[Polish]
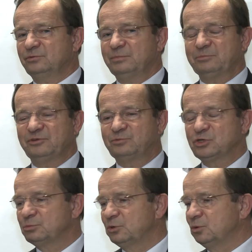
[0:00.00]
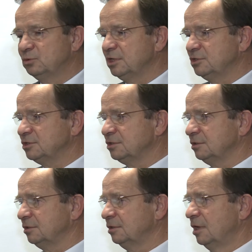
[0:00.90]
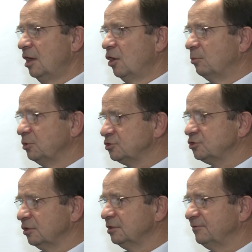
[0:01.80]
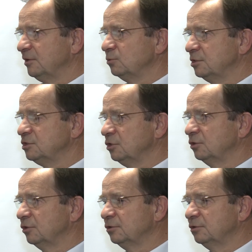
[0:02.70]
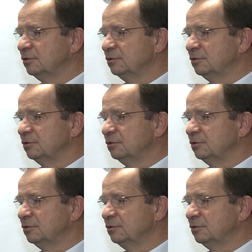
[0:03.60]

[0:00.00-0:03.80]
Mamy w przyszłym roku też e, obostrzone warunki co do